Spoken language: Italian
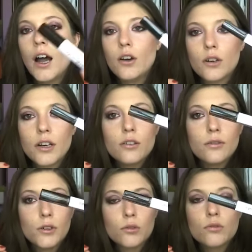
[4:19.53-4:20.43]
allora
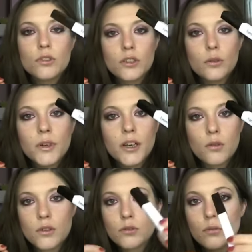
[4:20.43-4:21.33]
io ve lo consiglio perché
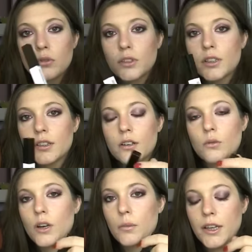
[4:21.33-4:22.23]
questo lo potete
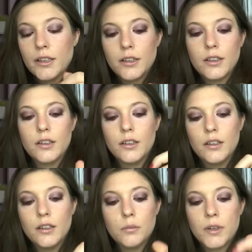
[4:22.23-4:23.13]
tranquillamente eh,